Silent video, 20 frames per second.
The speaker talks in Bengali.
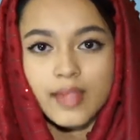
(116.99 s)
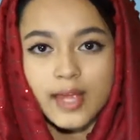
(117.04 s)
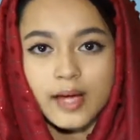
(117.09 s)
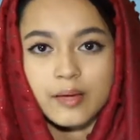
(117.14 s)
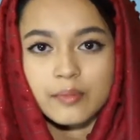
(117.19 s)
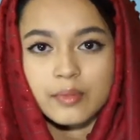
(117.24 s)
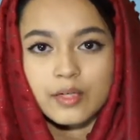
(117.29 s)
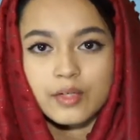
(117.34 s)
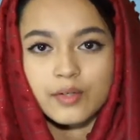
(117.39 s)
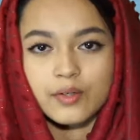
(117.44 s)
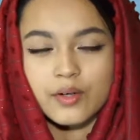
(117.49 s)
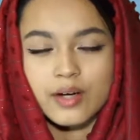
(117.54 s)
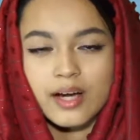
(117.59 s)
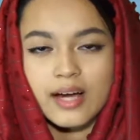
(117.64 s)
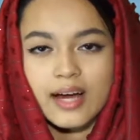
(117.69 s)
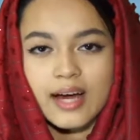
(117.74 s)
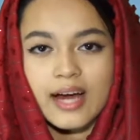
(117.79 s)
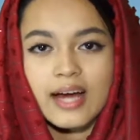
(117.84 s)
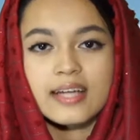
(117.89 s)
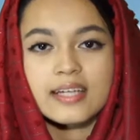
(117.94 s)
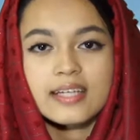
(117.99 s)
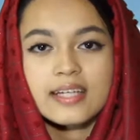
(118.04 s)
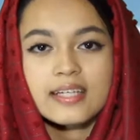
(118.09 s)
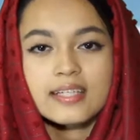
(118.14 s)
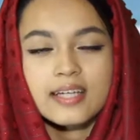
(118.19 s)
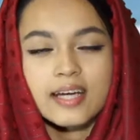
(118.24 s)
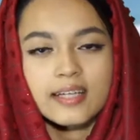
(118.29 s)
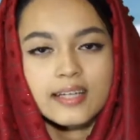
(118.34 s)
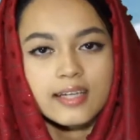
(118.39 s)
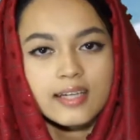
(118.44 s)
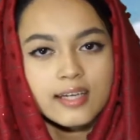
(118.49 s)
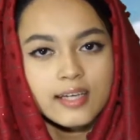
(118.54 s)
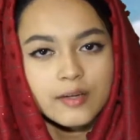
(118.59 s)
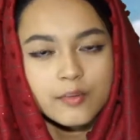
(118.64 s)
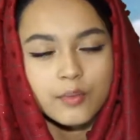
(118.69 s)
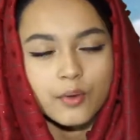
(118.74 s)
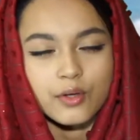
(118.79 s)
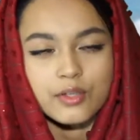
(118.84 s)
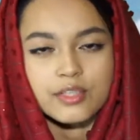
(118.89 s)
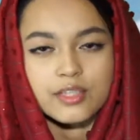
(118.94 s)
আমিও আন্টির সাথে গিয়ে
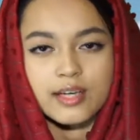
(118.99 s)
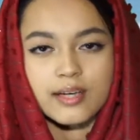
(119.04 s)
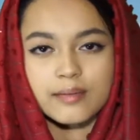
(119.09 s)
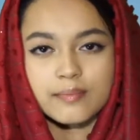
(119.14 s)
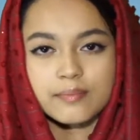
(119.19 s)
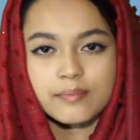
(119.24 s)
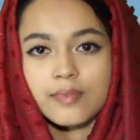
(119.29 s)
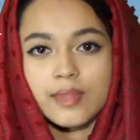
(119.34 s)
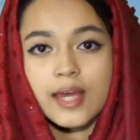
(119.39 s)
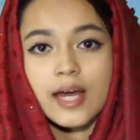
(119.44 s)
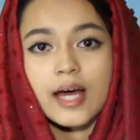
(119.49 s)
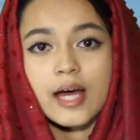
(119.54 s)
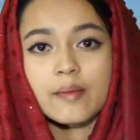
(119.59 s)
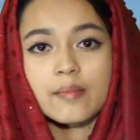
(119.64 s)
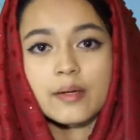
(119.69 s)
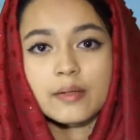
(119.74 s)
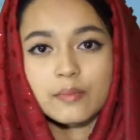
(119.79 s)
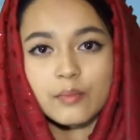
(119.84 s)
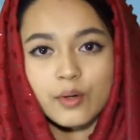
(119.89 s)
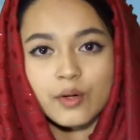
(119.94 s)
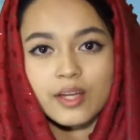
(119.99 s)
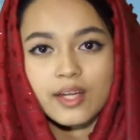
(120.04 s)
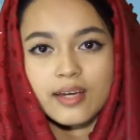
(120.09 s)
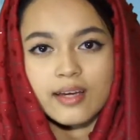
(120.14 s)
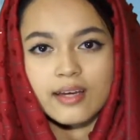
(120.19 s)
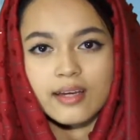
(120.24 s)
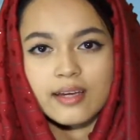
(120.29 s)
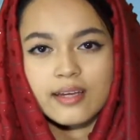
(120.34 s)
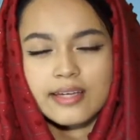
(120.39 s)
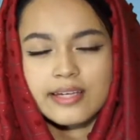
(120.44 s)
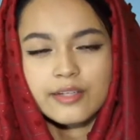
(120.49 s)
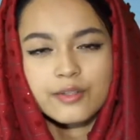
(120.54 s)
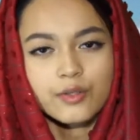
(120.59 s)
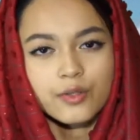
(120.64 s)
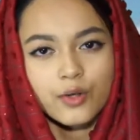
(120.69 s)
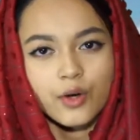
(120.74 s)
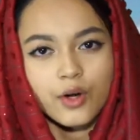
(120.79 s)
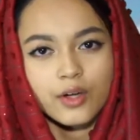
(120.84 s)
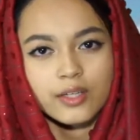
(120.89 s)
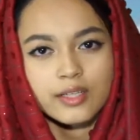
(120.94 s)
বসলাম আমার মনে একটু
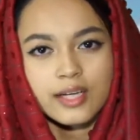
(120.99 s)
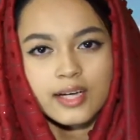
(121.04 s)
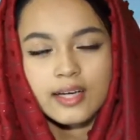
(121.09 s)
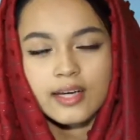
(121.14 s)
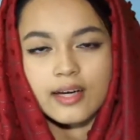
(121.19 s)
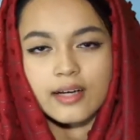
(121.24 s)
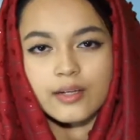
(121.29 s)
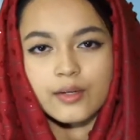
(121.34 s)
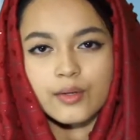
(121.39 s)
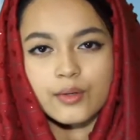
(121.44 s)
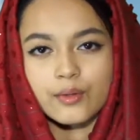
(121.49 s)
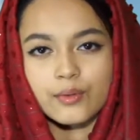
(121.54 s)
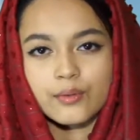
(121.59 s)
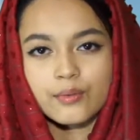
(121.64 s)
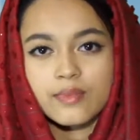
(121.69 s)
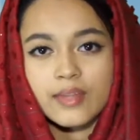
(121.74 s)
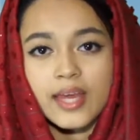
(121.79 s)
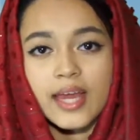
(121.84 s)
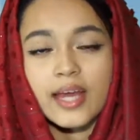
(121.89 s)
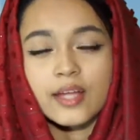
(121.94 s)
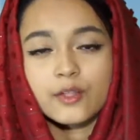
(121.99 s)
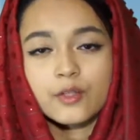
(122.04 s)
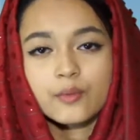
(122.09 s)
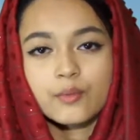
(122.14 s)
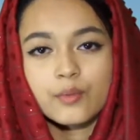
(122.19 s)
খটকা লাগলো এত